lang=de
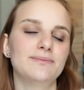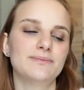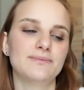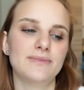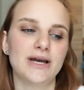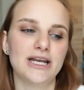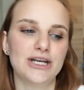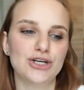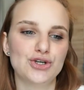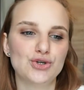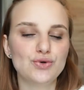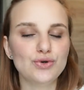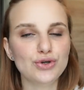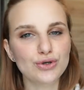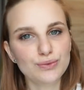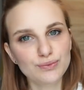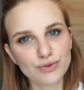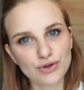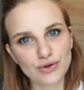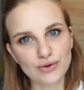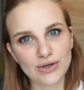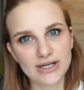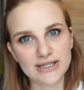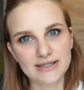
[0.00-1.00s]
mein
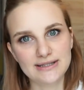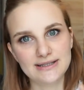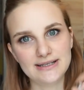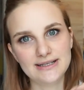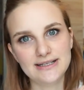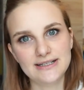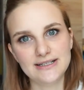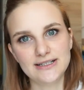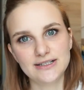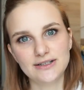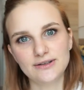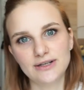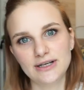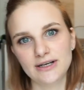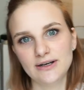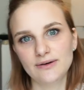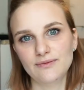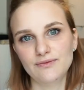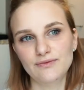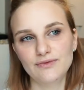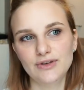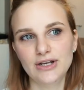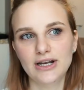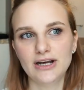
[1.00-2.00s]
Studium zu erzählen,
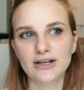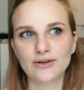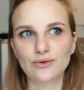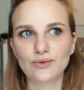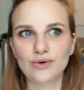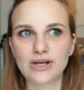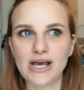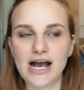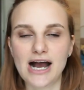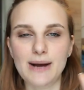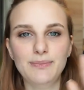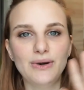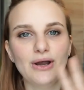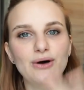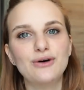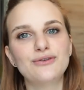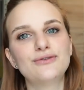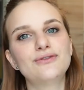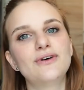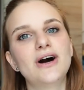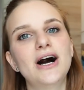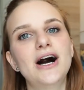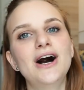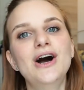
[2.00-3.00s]
ähm, wie da so der
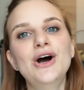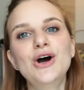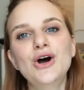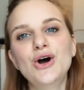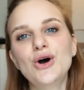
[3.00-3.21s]
Ablauf war